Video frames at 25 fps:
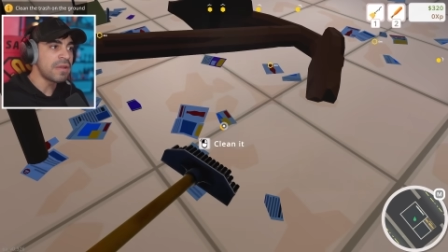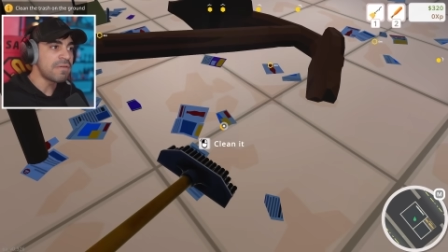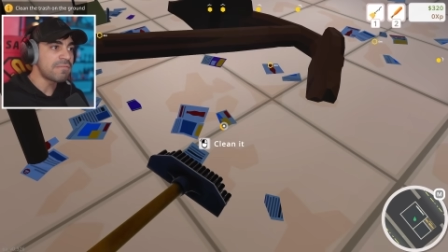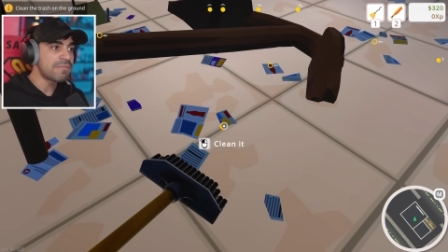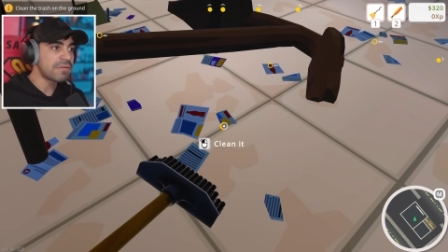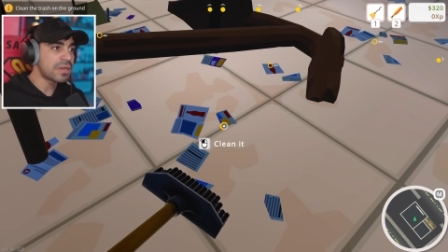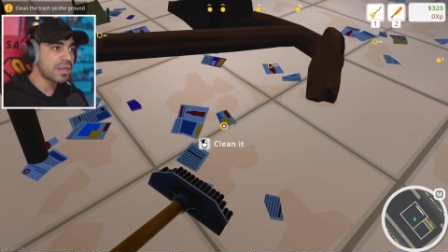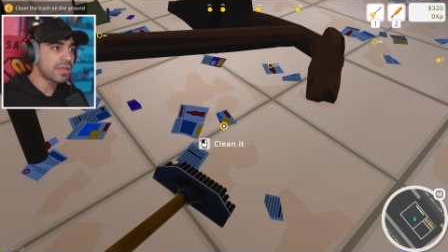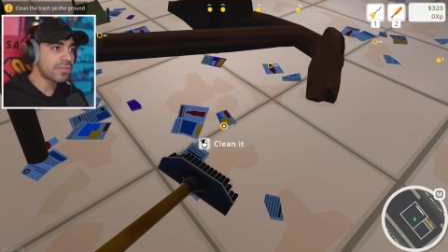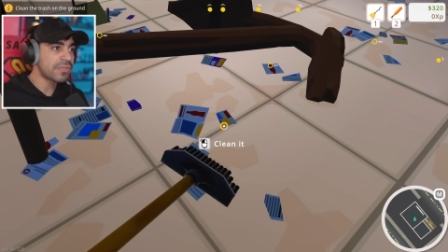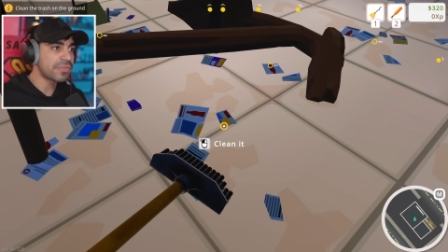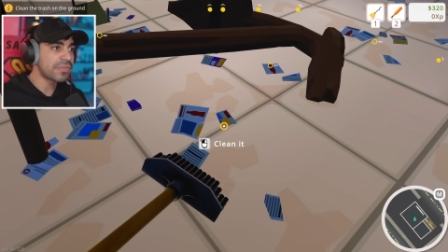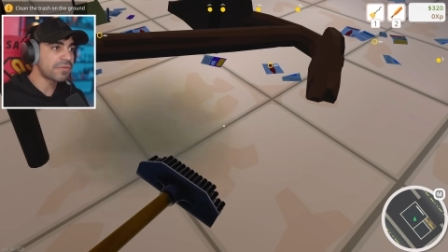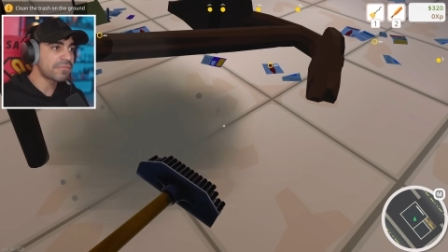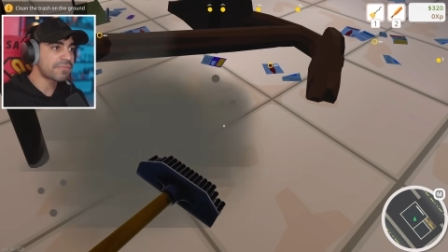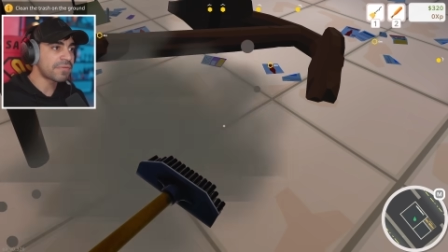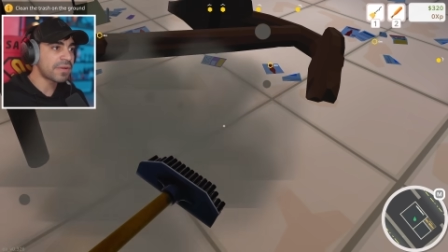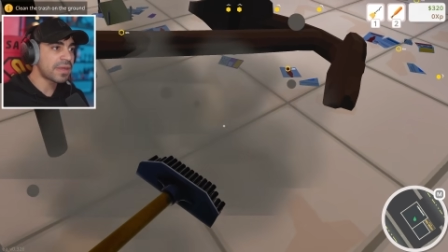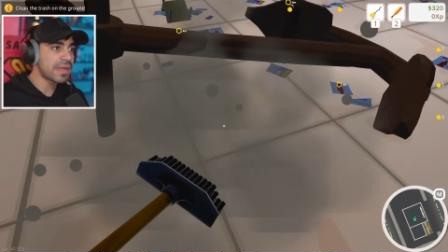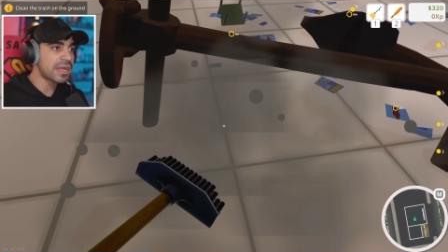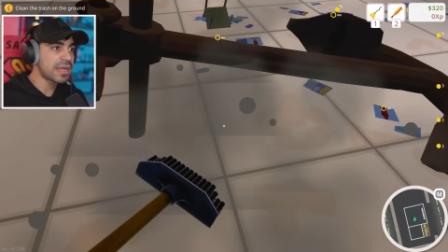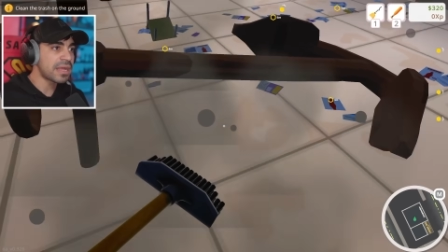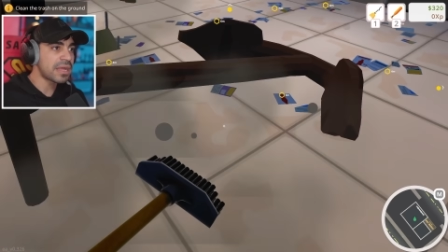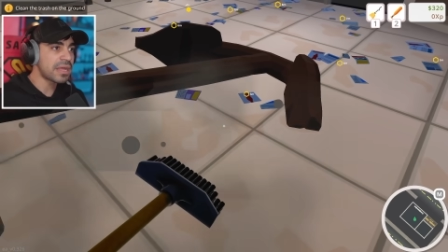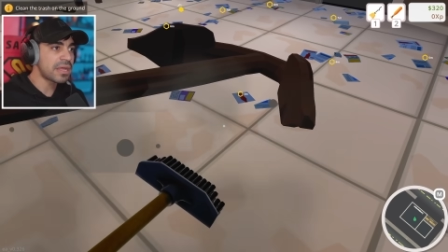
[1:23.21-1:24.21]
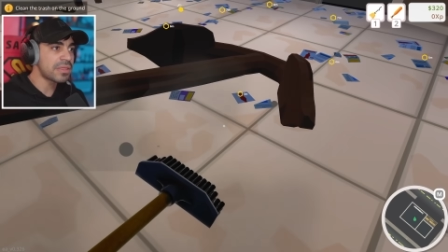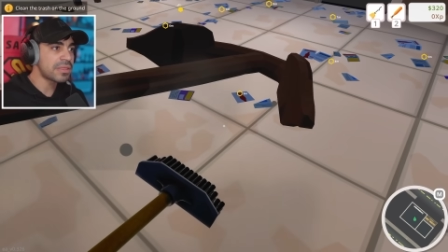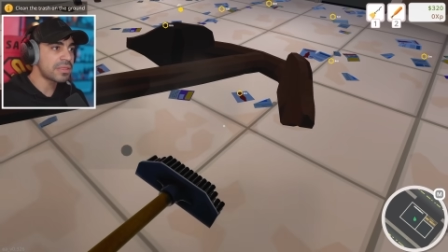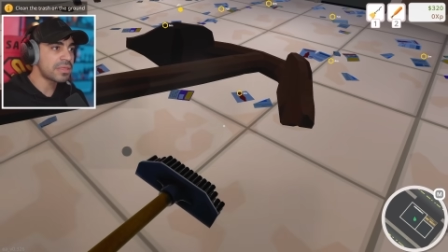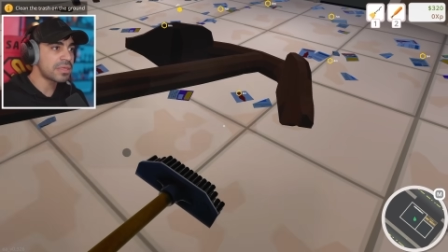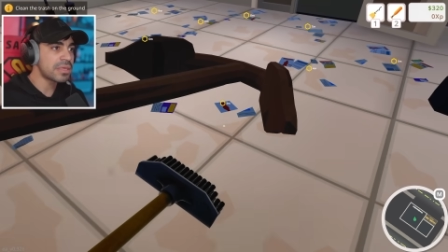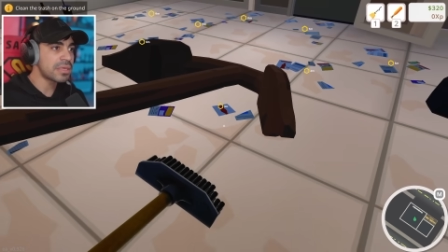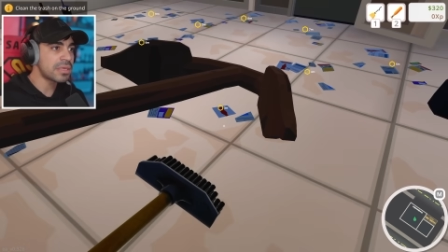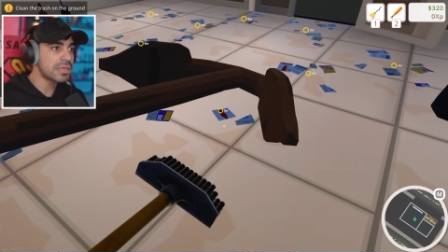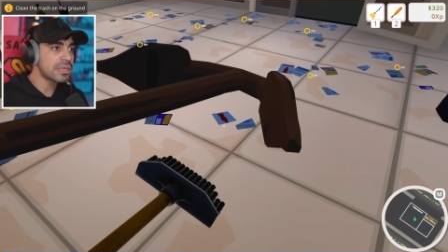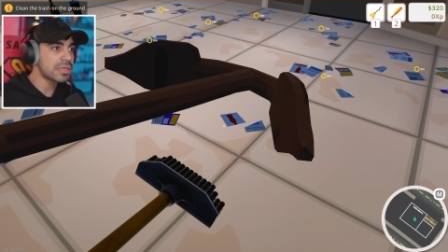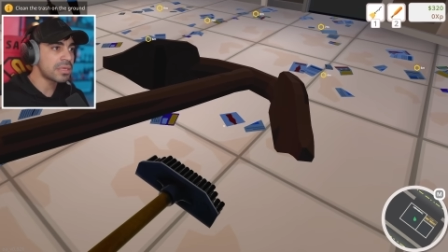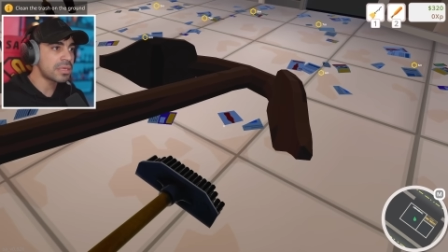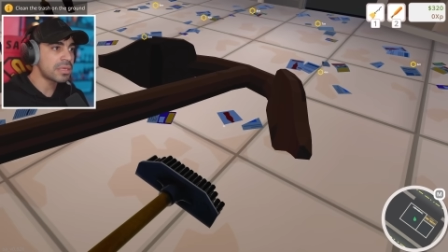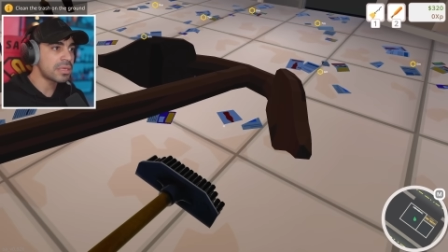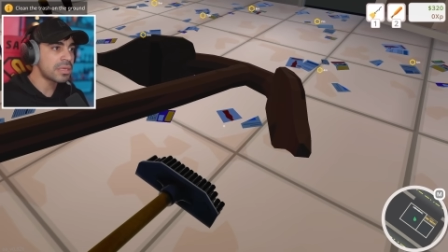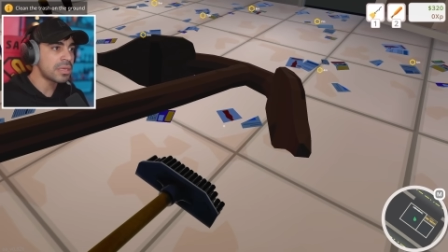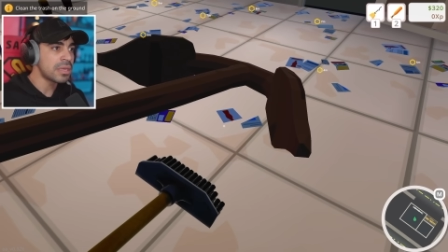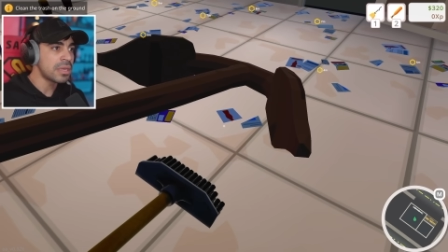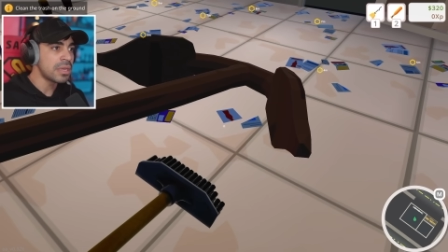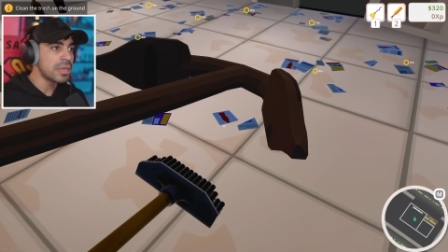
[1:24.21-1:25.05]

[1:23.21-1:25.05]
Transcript: فنظف هذه